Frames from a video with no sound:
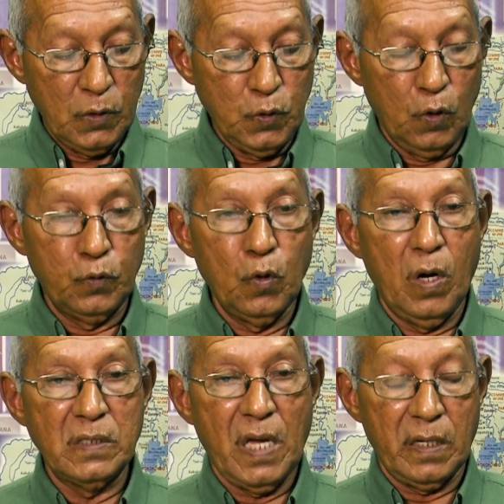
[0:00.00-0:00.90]
जो
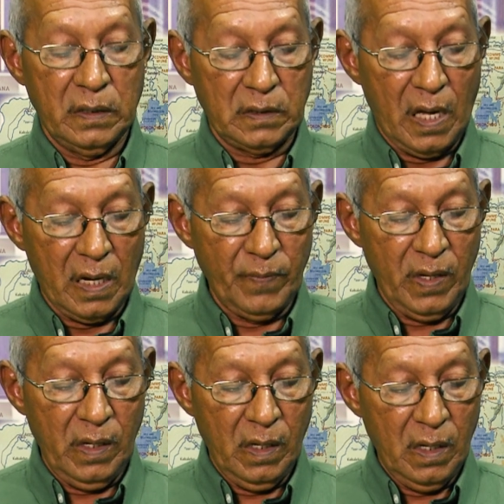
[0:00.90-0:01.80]
2018
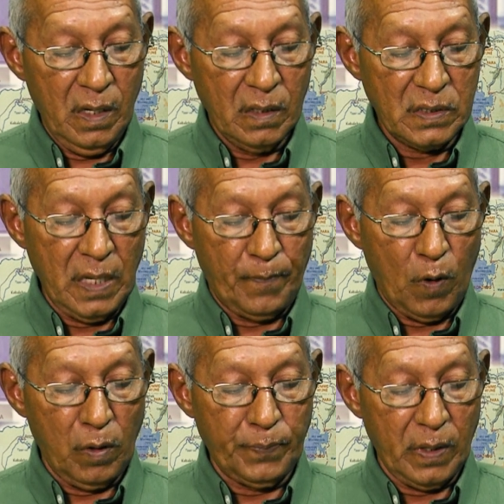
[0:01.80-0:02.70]
में स्केप
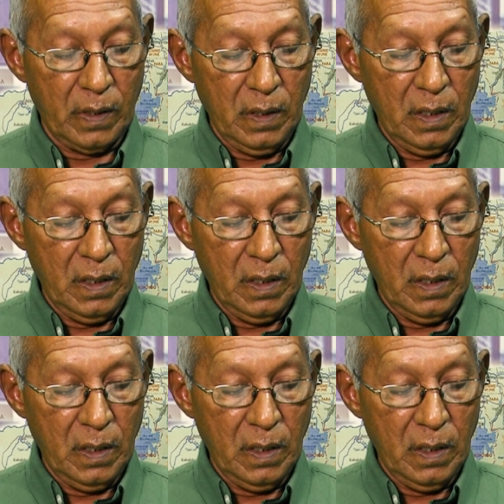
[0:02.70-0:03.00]
हॉल पर